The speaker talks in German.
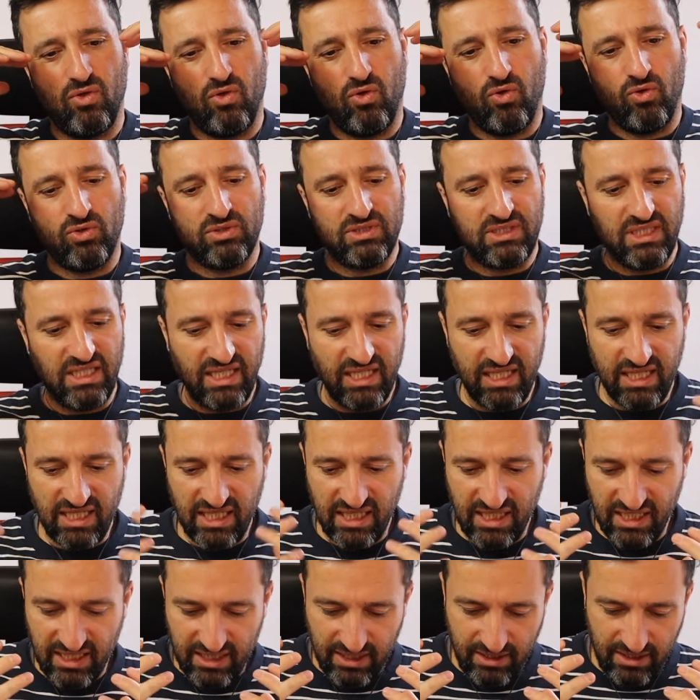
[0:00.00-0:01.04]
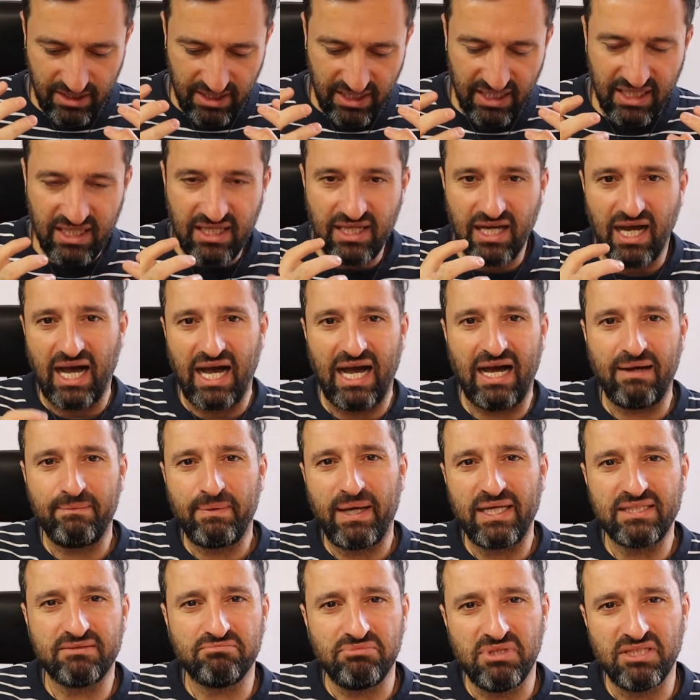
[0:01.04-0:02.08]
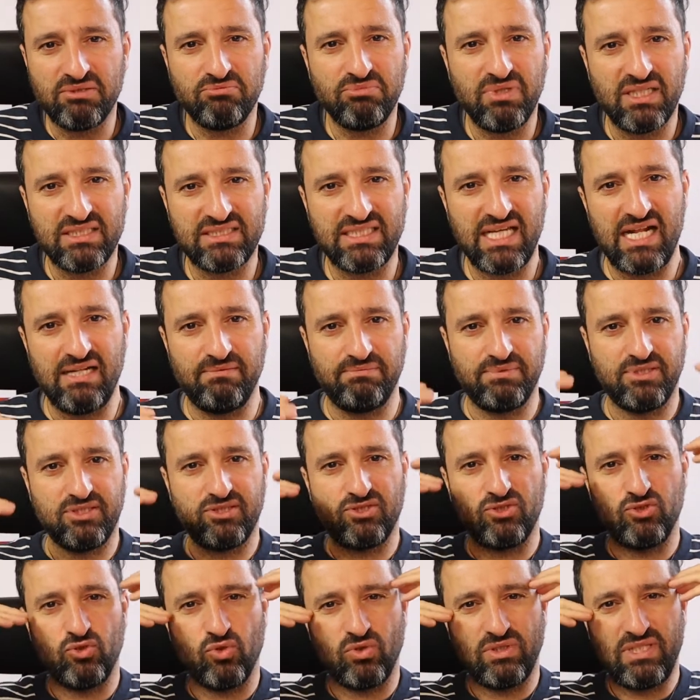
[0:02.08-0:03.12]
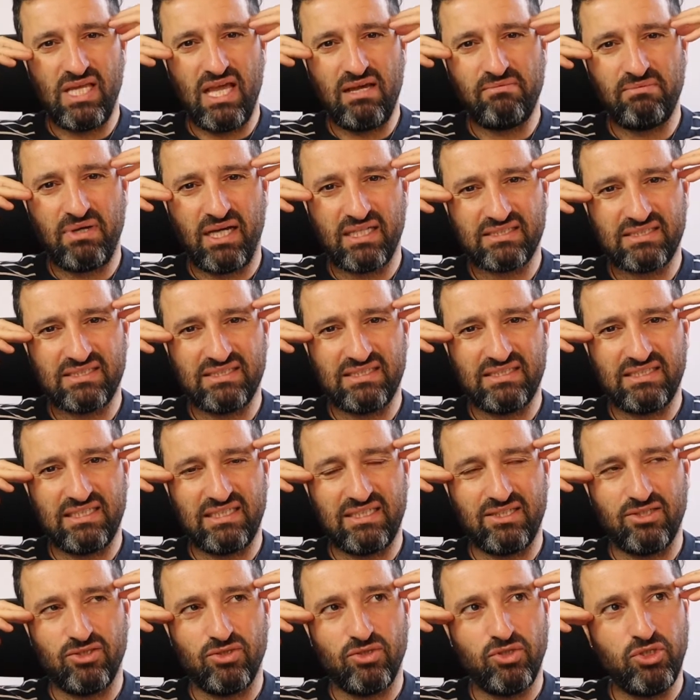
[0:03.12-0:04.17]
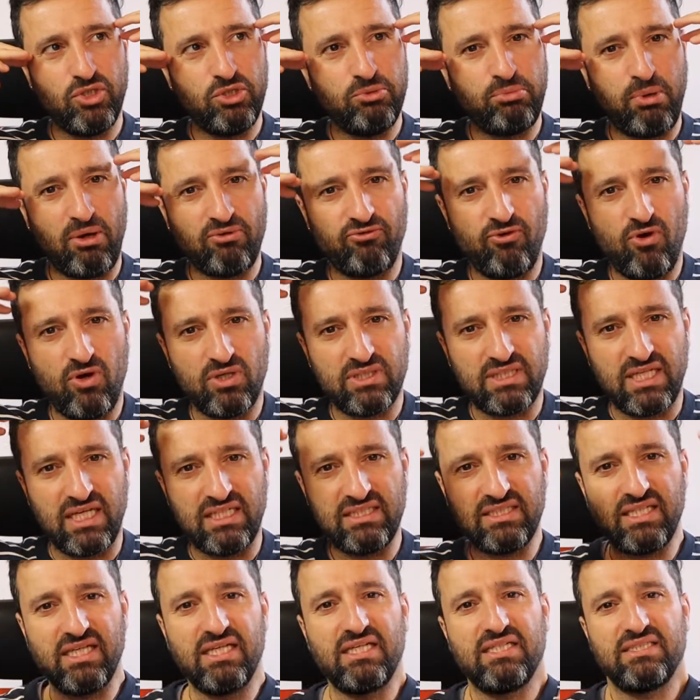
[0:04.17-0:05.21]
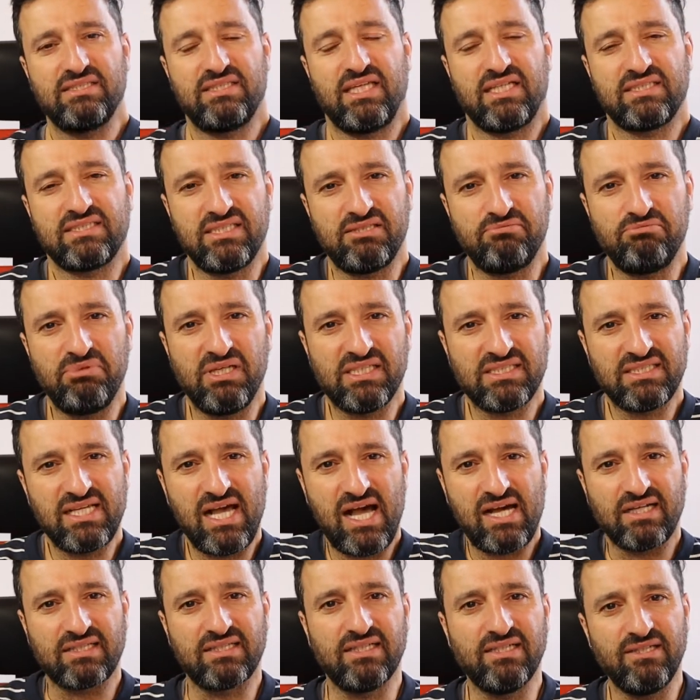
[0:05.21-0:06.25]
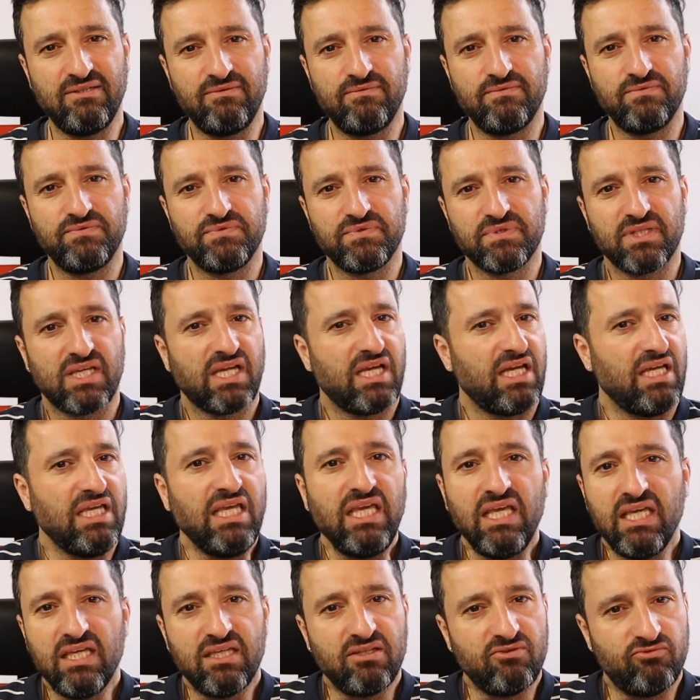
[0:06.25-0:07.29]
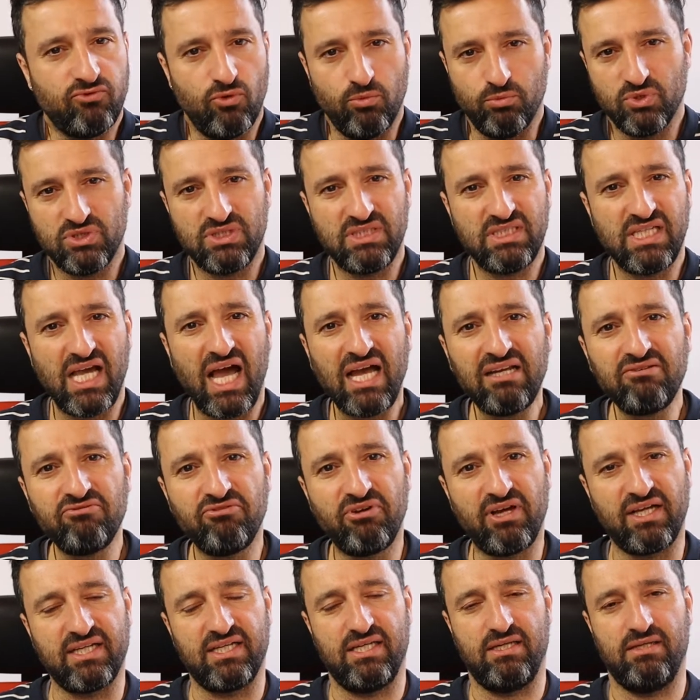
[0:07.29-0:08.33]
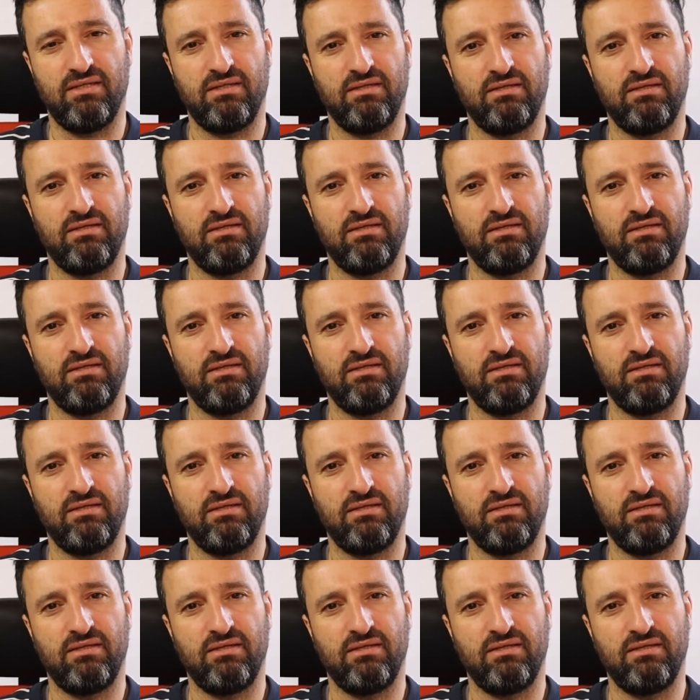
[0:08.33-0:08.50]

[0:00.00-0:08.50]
und Arbeit mit mir selbst so dermaßen überfordert, dass ich mir sage, irgendwo muss ich anfangen.